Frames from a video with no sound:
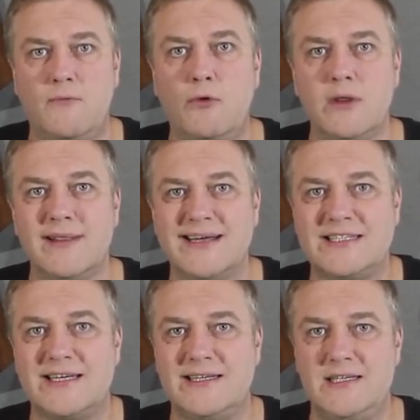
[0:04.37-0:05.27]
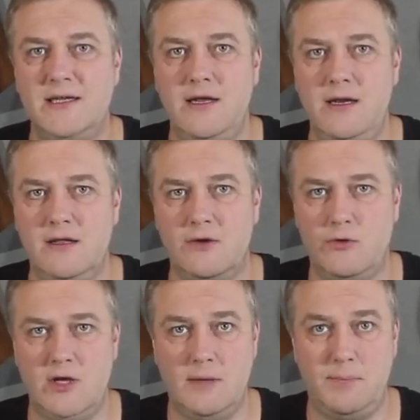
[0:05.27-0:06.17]
Вот нас и разделили на
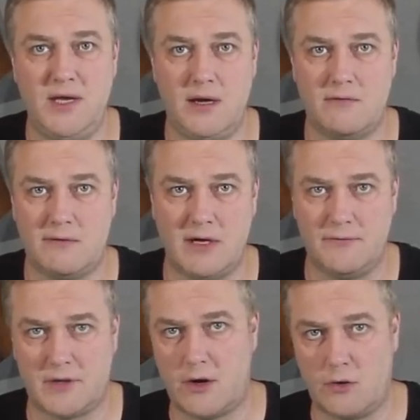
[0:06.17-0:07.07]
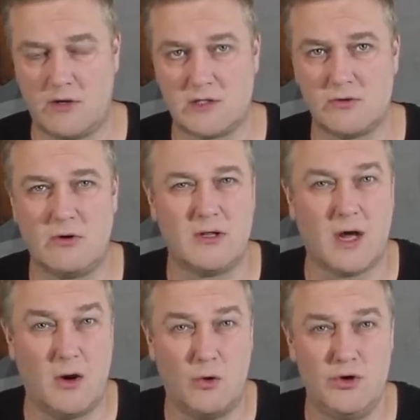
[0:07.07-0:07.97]
людей первого и второго
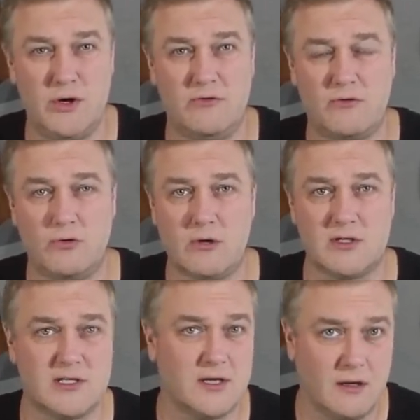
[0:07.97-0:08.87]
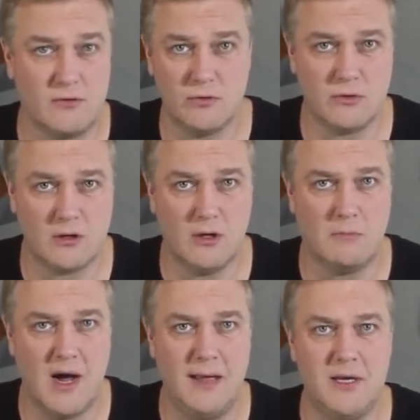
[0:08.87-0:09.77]
сорта, а очень скоро столкнут
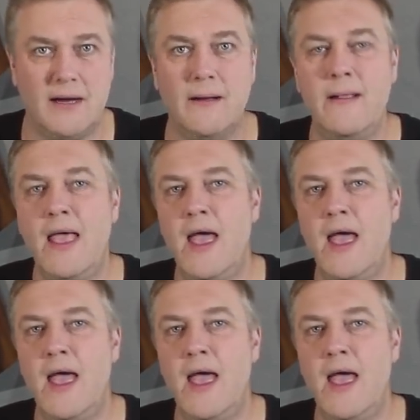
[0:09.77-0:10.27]
лбами.